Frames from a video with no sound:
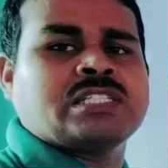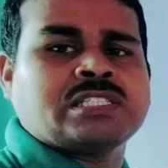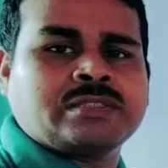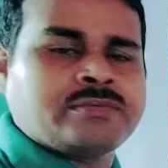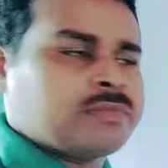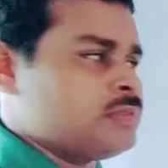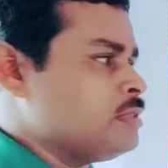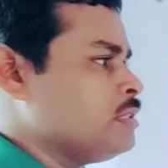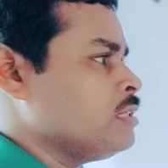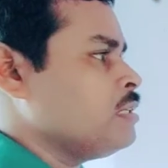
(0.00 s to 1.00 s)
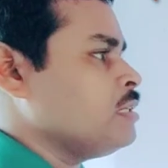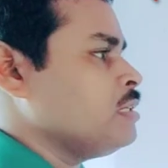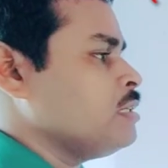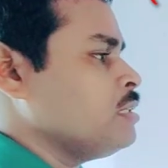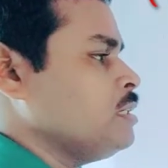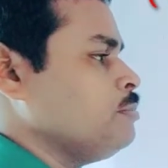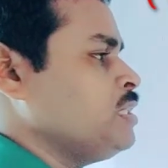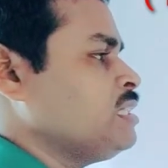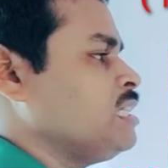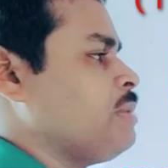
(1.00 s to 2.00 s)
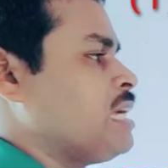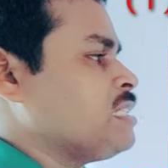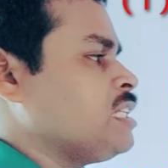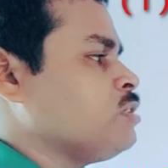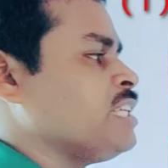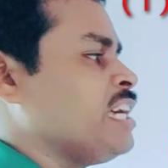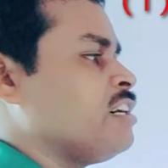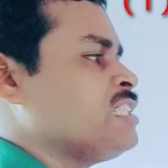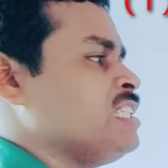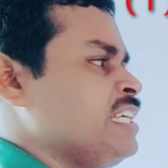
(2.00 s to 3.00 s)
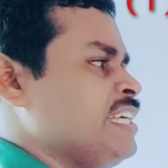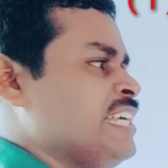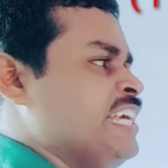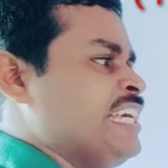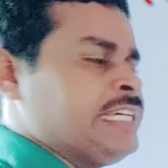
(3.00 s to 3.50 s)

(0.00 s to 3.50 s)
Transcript: আছে যে বৃত্তের ব্যাসার্ধ দেওয়া আছে এ